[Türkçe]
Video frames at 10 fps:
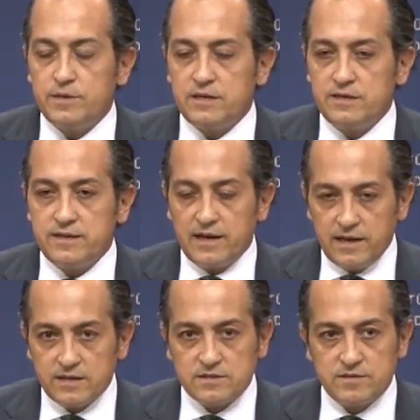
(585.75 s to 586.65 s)
bir
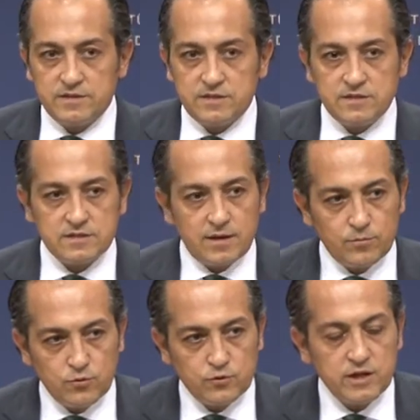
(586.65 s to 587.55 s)
liderler zirvesi
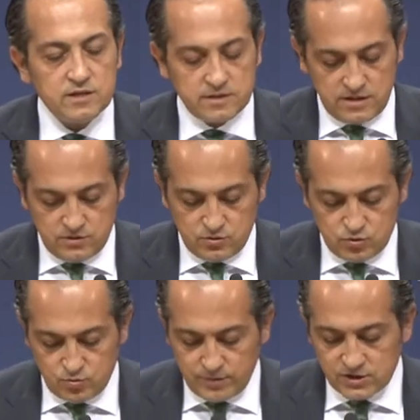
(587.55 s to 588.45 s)
İstanbul'da Sayın
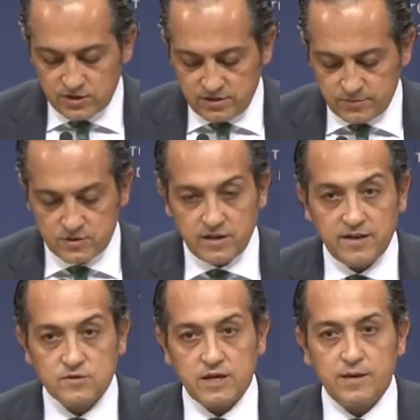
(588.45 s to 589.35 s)
Cumhurbaşkanımızın
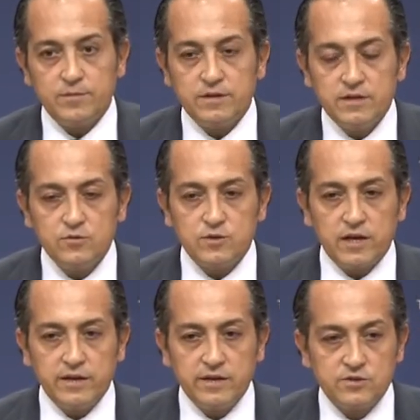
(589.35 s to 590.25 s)
ev sahipliğinde
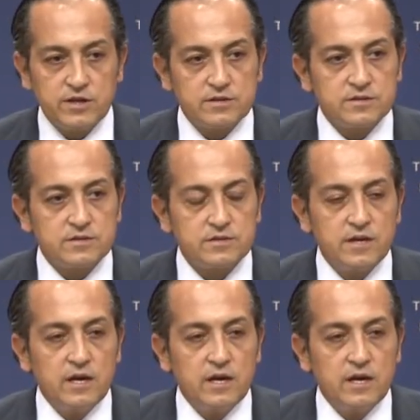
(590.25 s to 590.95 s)
düzenlenecektir.